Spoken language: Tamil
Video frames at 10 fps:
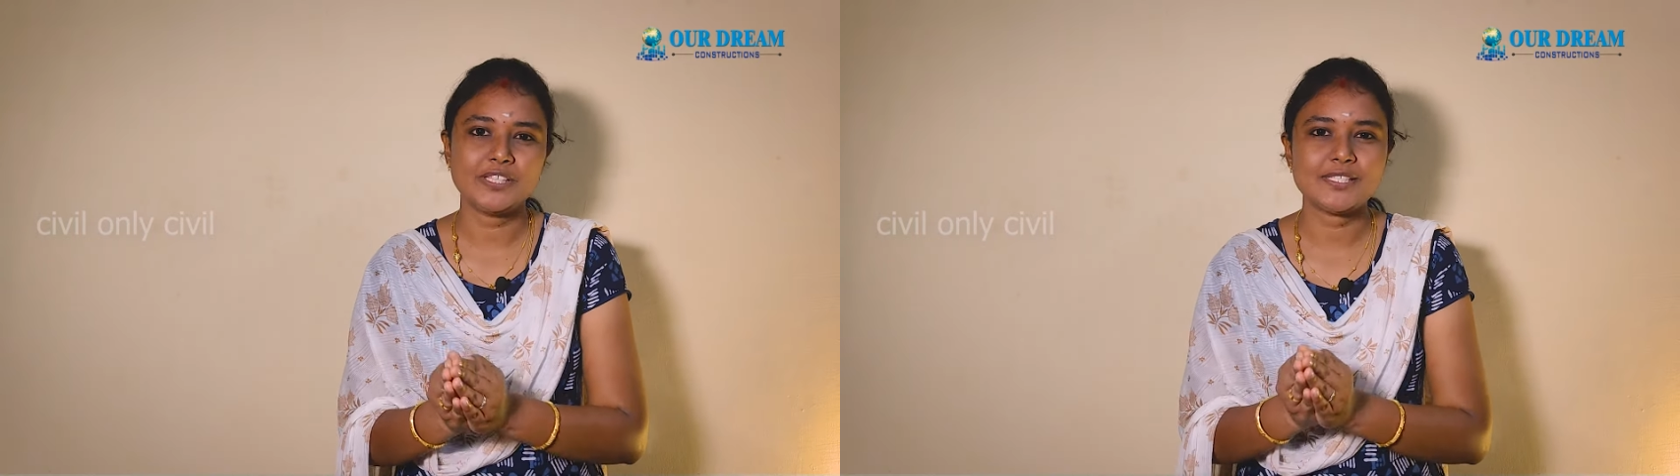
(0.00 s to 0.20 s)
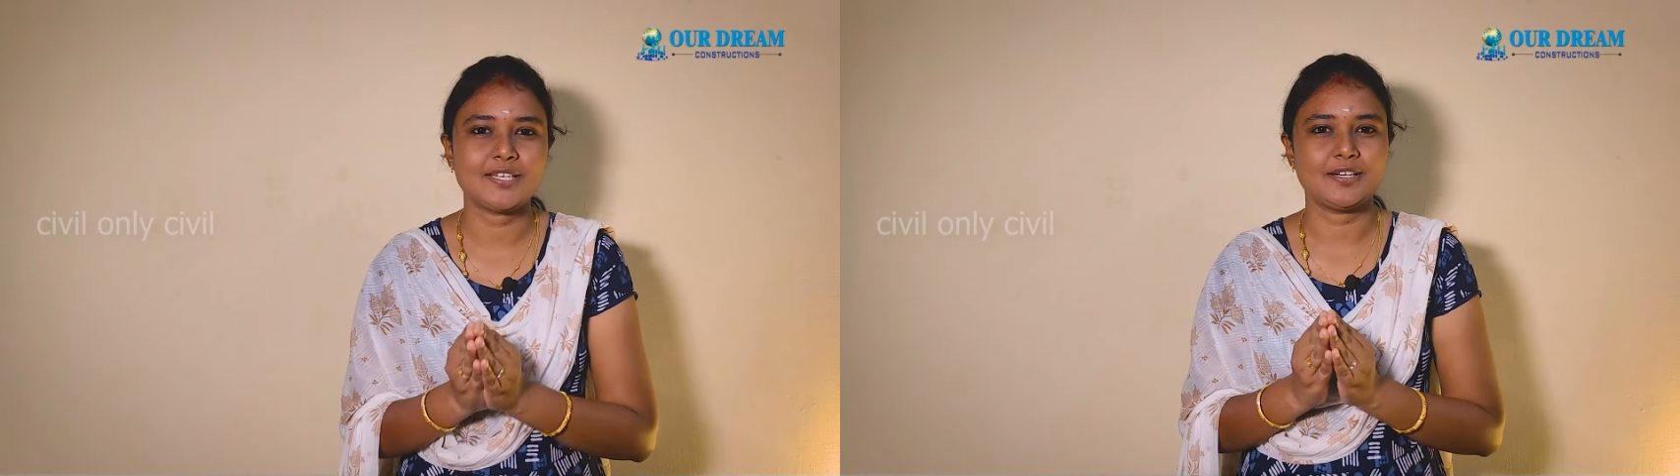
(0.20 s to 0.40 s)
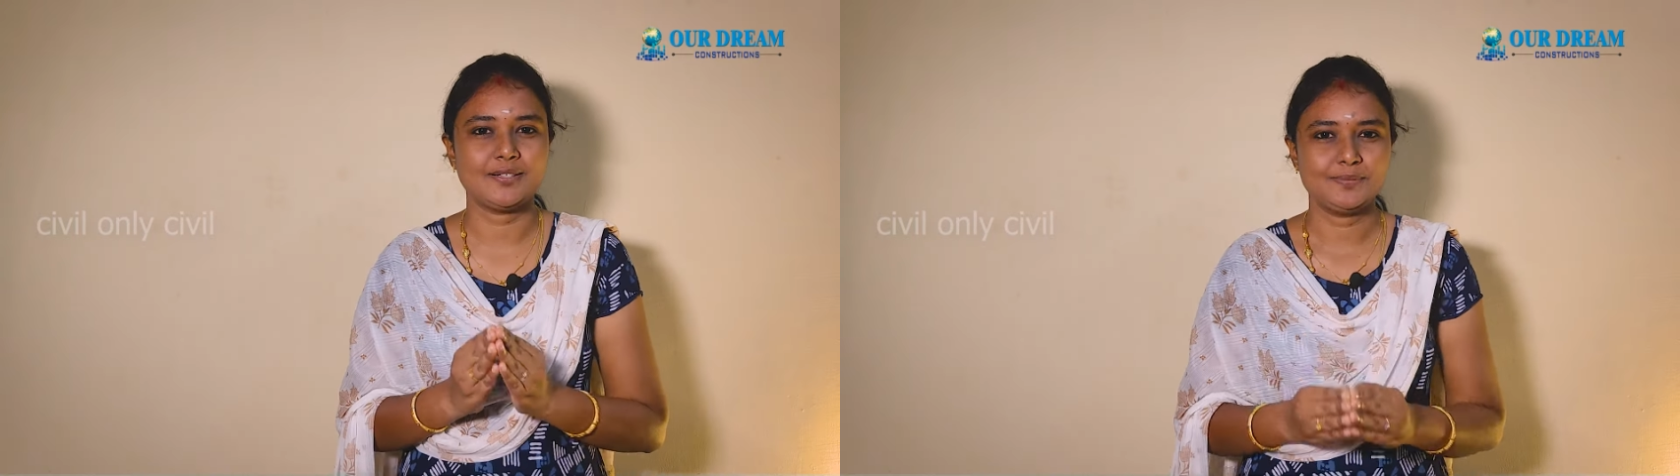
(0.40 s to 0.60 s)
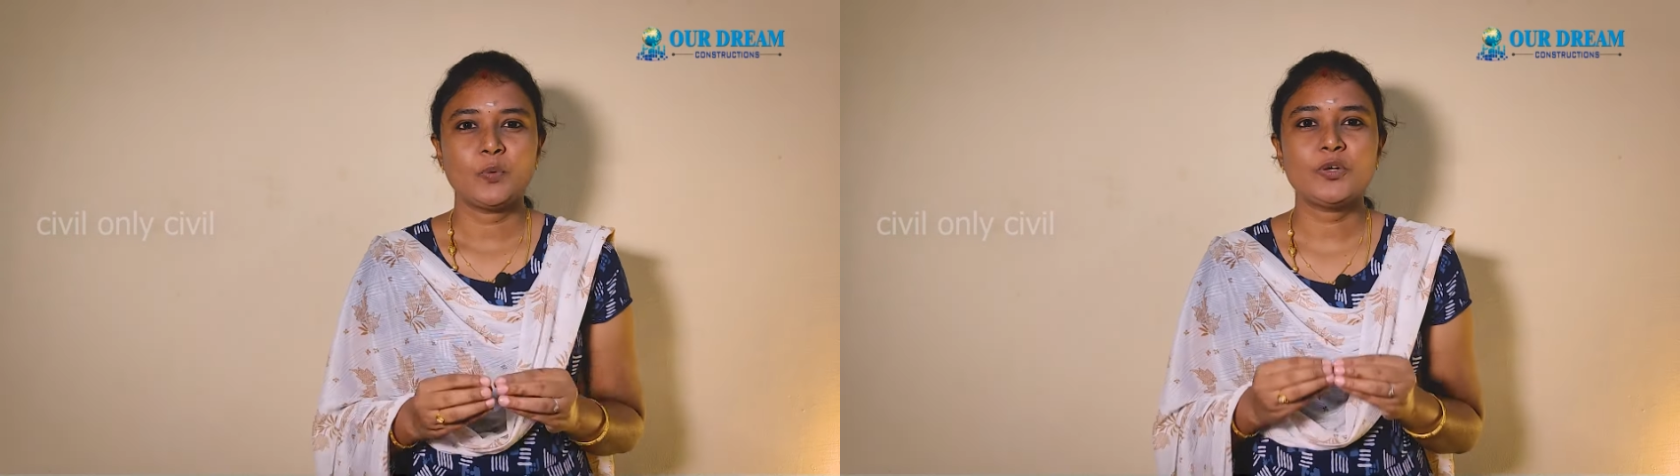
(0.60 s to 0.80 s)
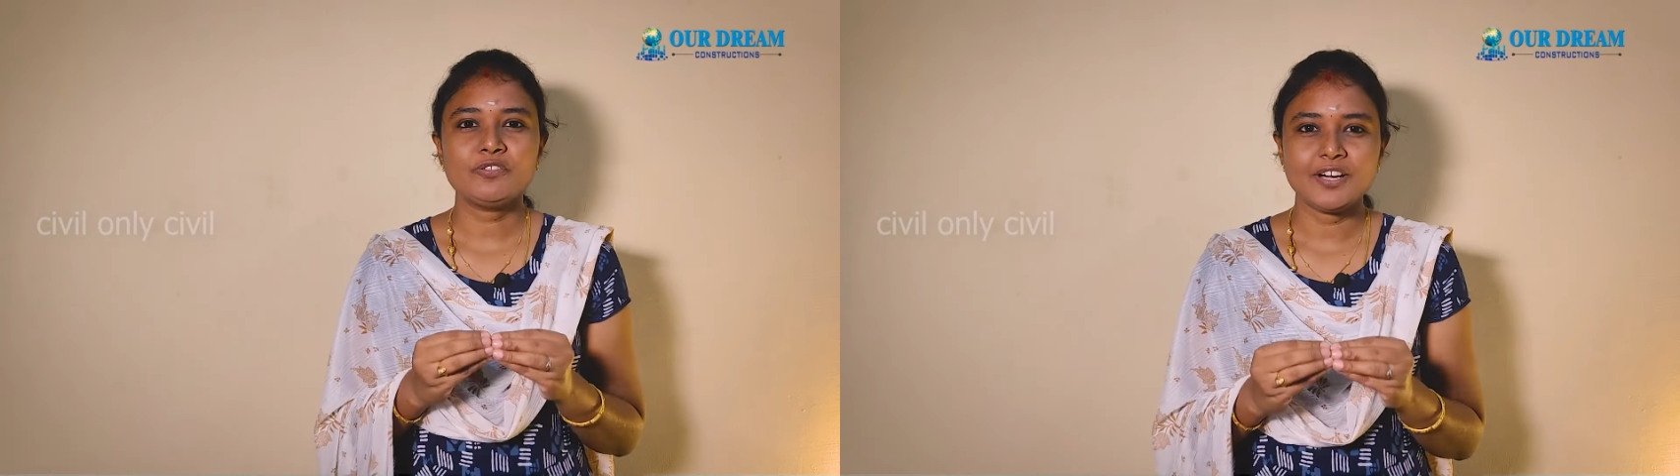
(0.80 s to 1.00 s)
விதைச்சாராம்
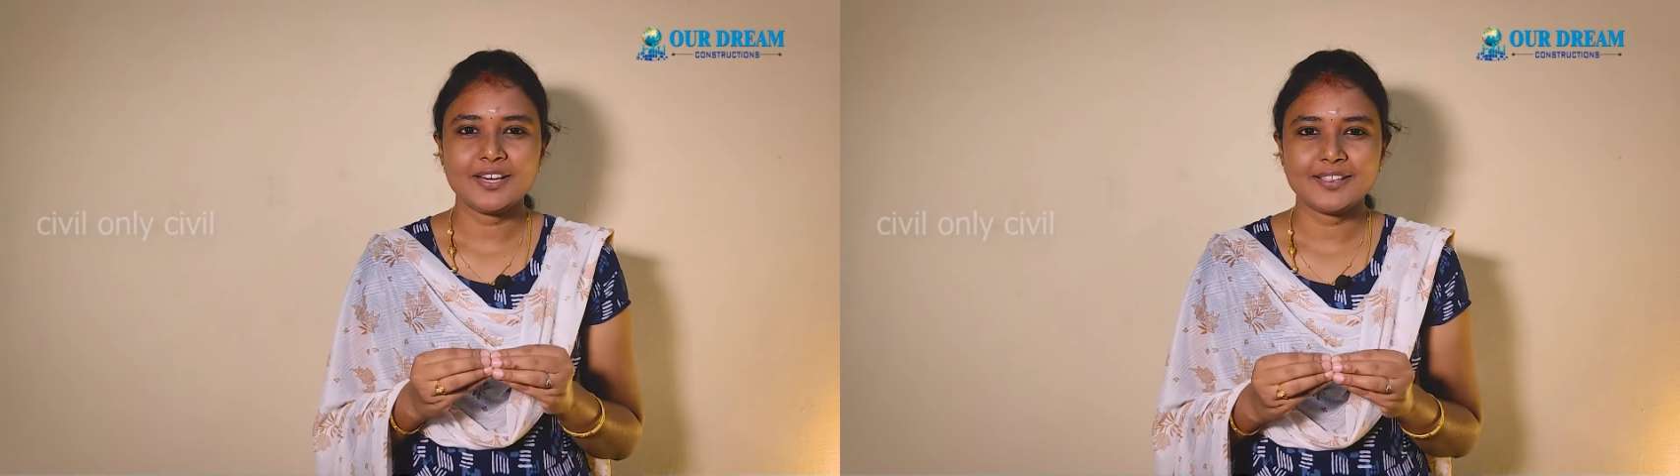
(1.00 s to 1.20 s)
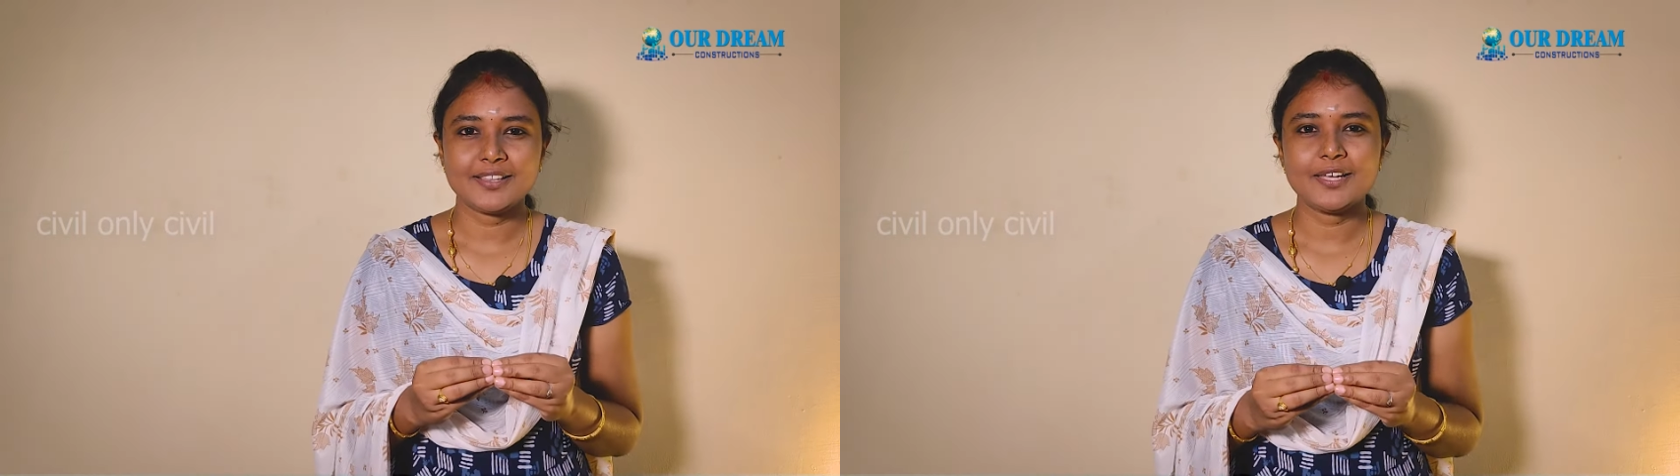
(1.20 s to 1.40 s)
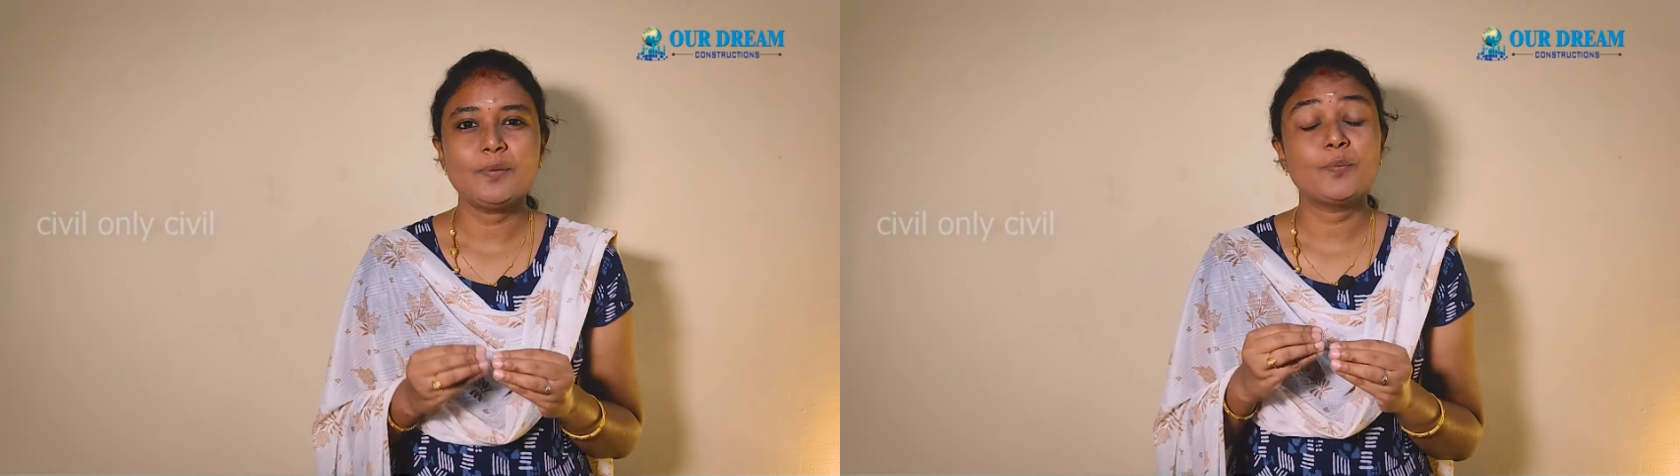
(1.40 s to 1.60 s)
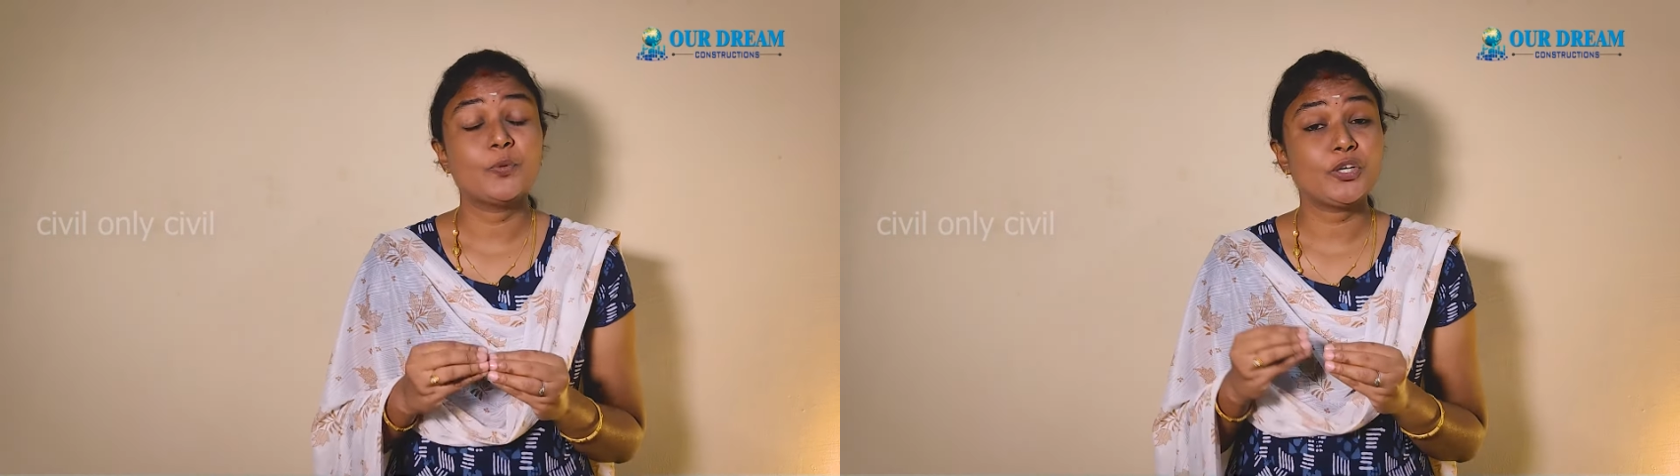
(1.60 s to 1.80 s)
ஒரு வாரத்திலே